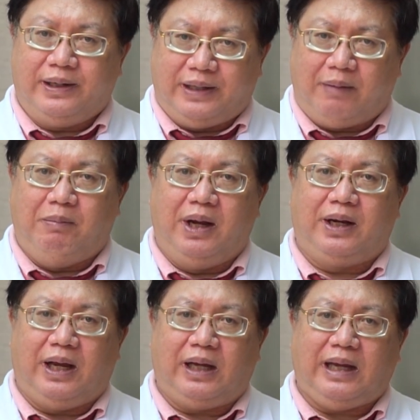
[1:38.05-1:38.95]
đặc biệt
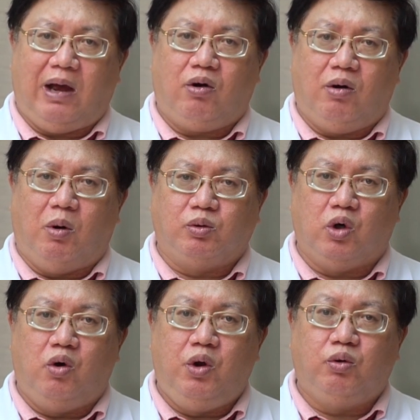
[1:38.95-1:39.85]
khi các cháu có một
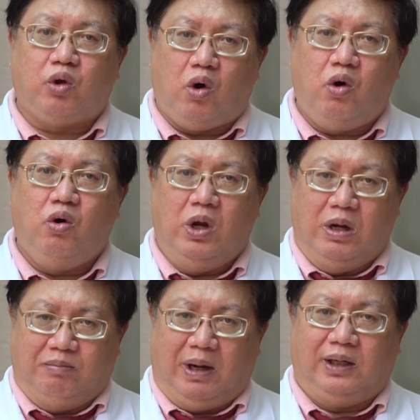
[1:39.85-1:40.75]
số yếu tố
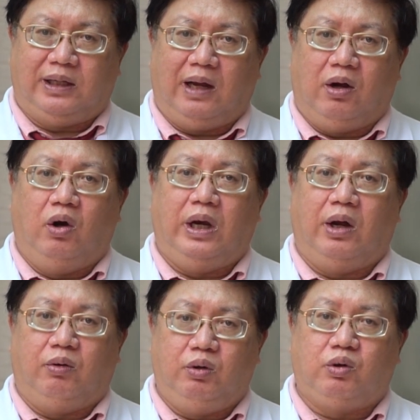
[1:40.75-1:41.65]
mà người ta gọi
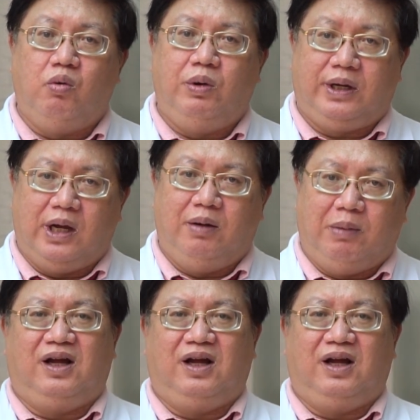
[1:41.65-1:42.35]
là yếu tố nguy cơ.